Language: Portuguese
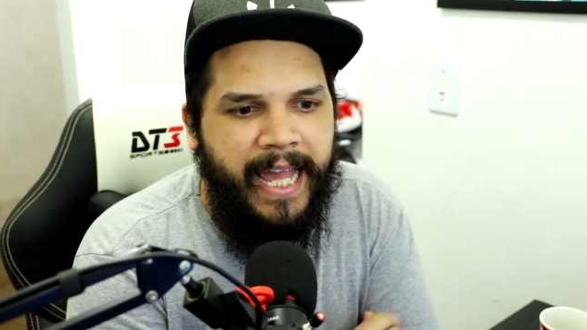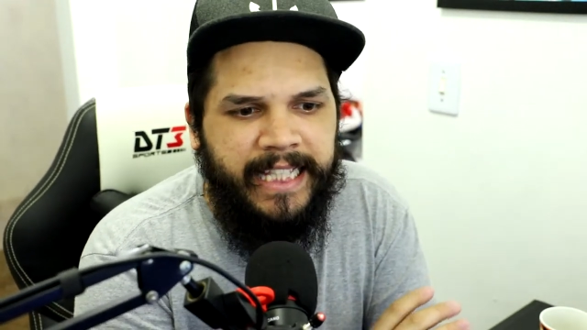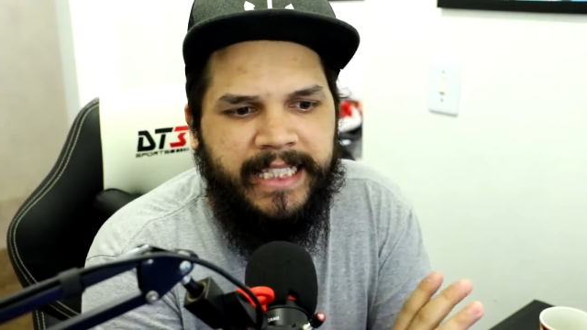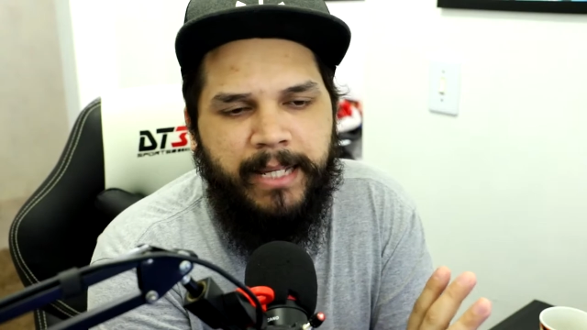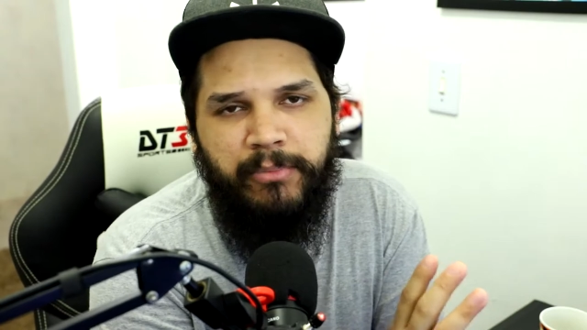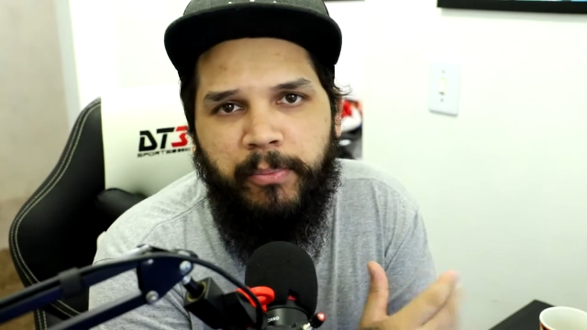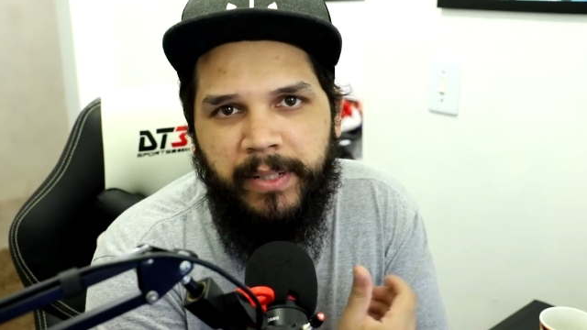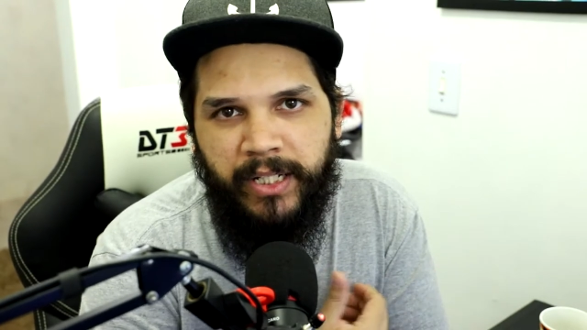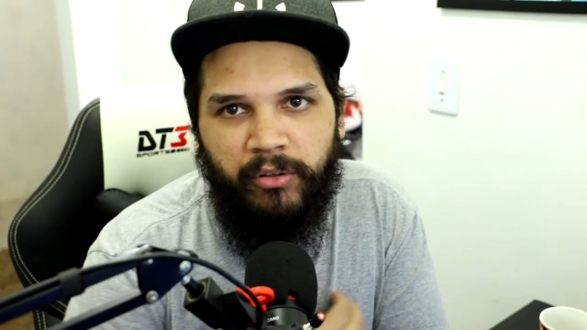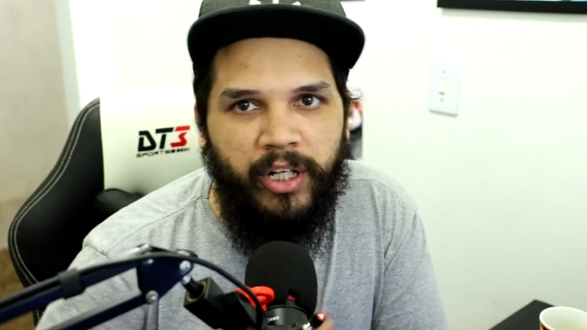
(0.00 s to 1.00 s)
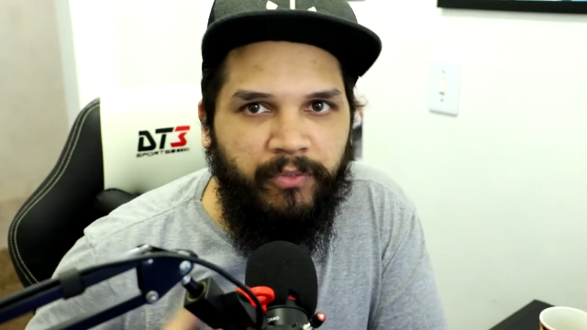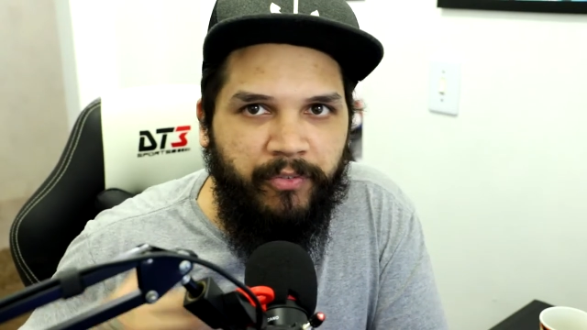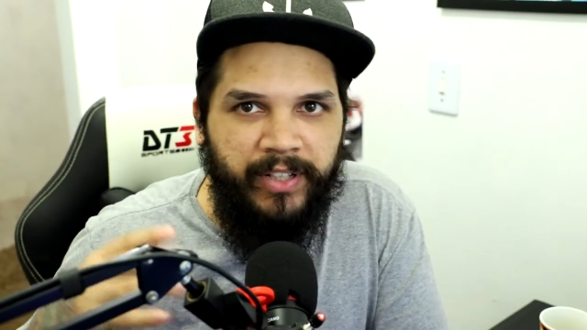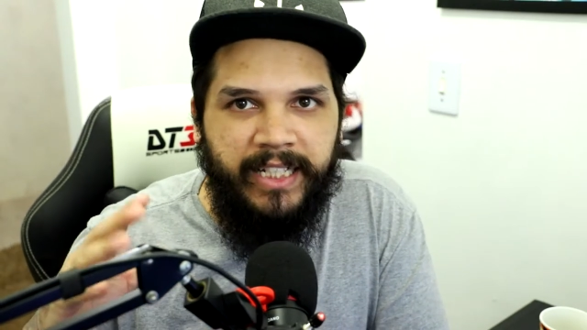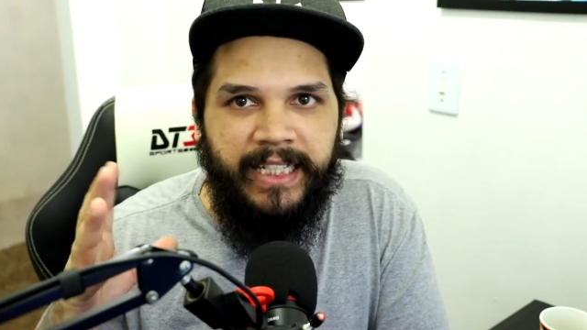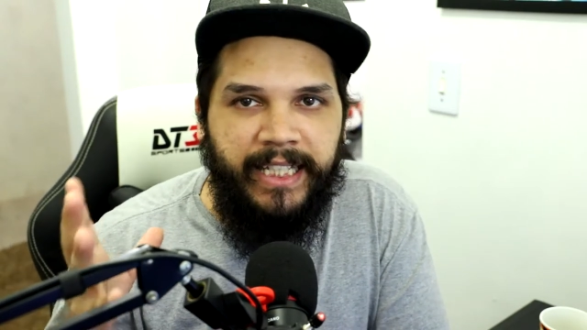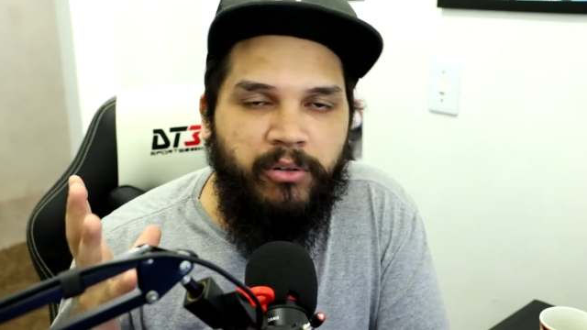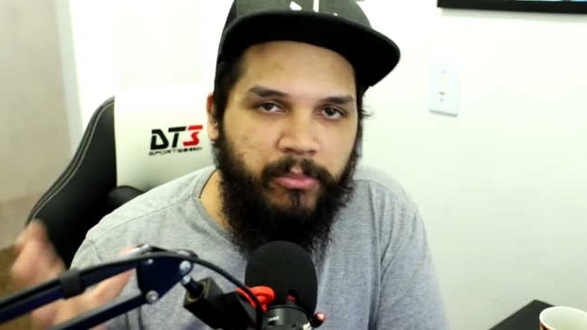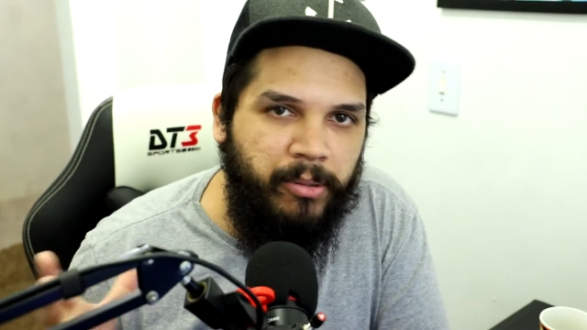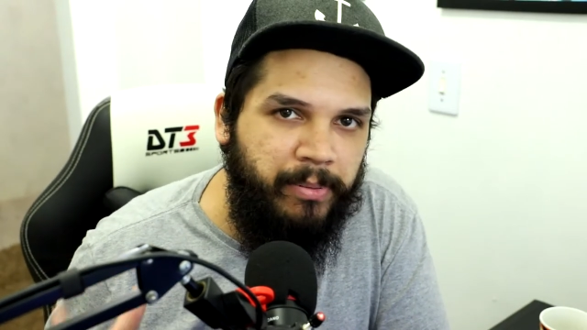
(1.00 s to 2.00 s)
Essa, na minha opinião, agora eu vou finalizar
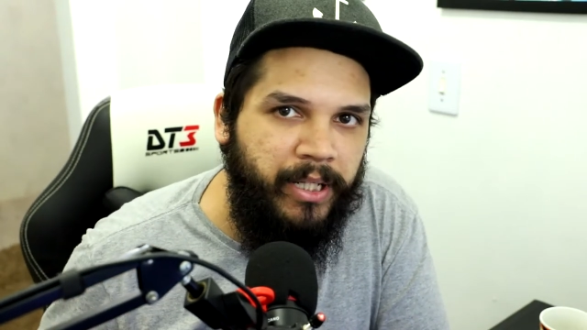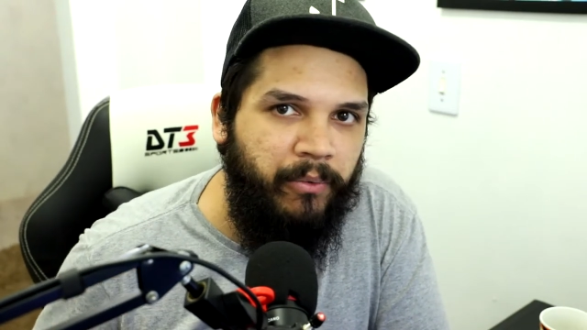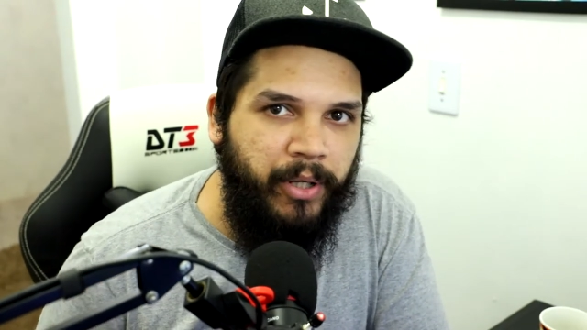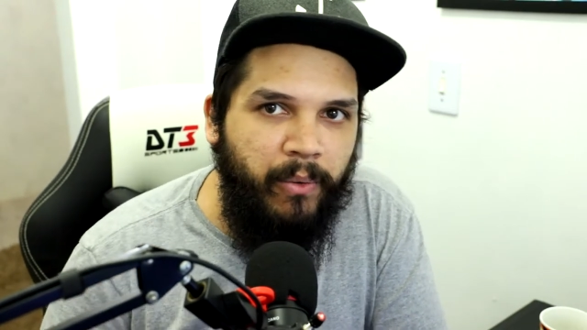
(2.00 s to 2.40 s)
aqui com a minha opinião.